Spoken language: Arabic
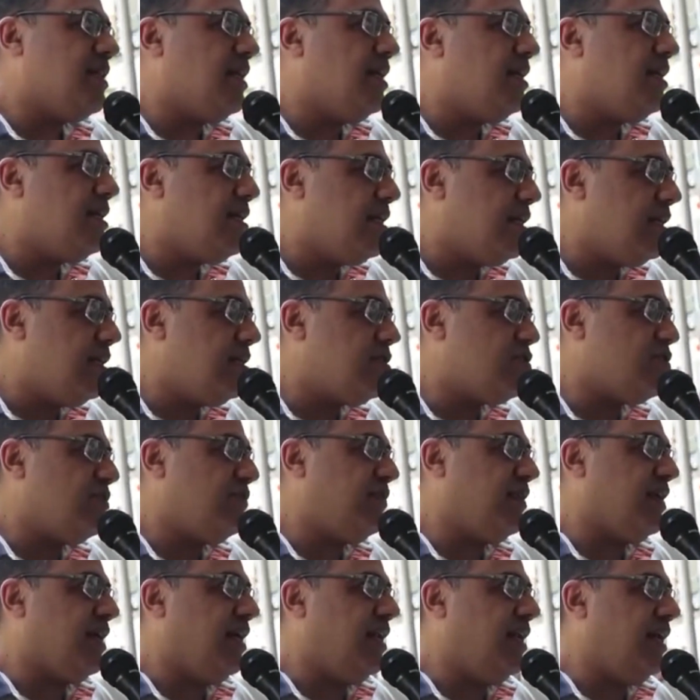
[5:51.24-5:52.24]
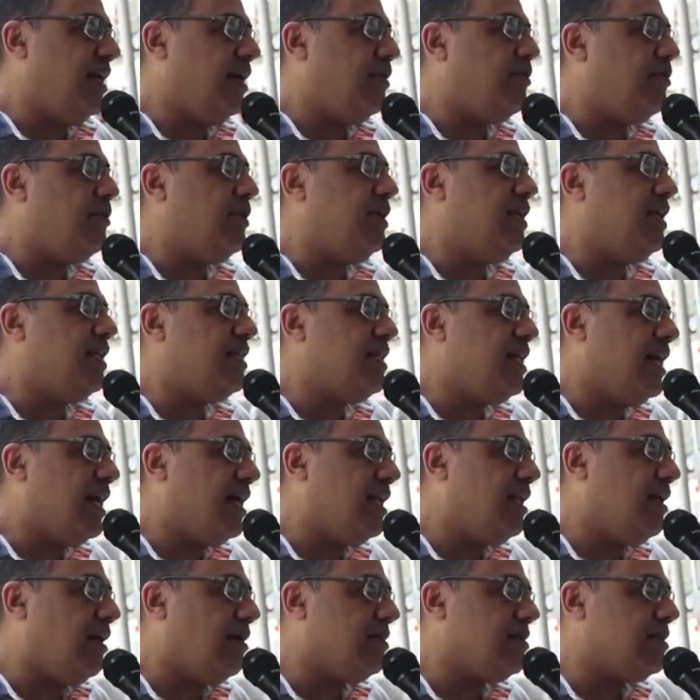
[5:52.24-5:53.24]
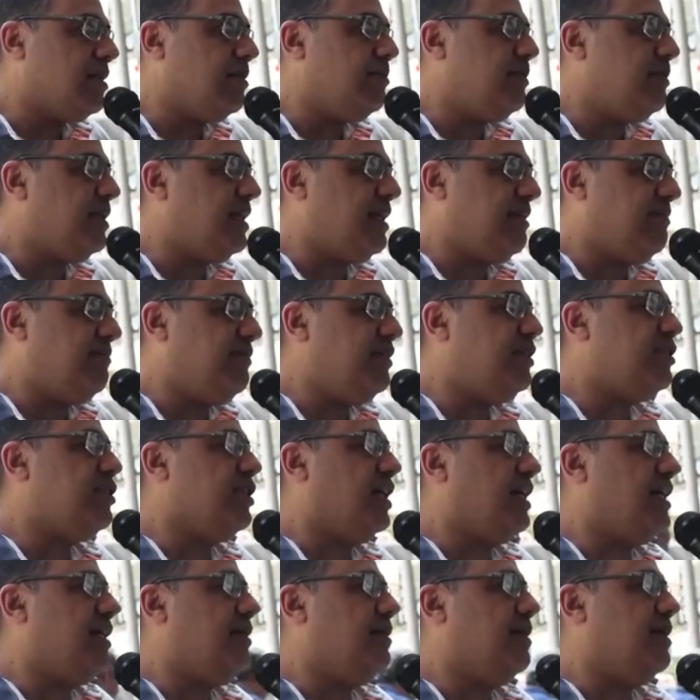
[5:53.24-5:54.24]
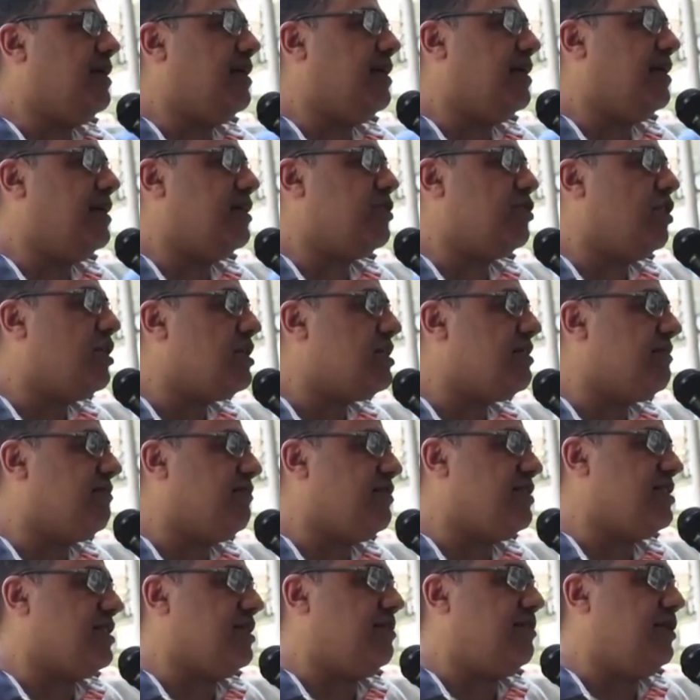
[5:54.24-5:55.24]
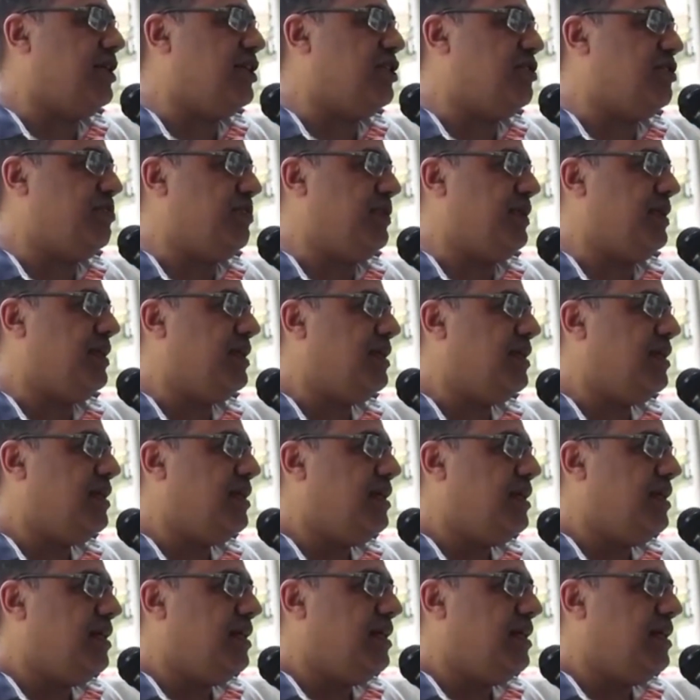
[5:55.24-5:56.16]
نظرا لظروف الغلاء وإن الدخل أصلا بيكفيش أي آه، شخص في مصر بيعيش بيه